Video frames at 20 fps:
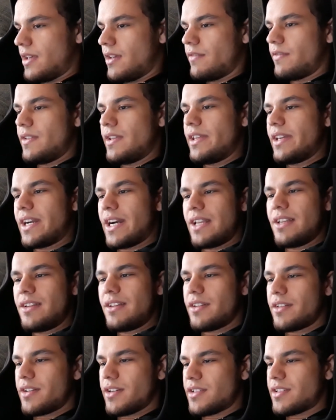Wir liegen alle in
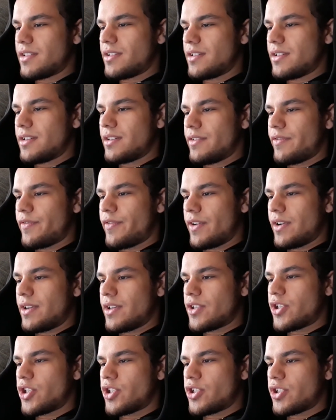der Gosse,
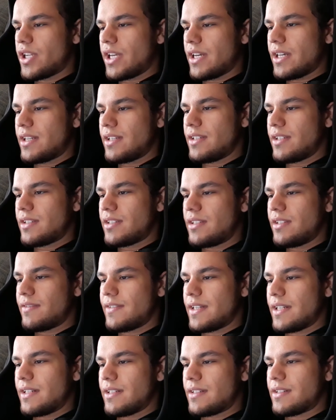voller Sterne ist die
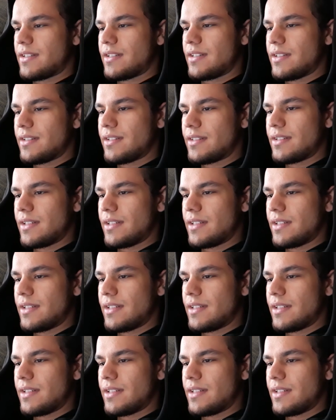Welt.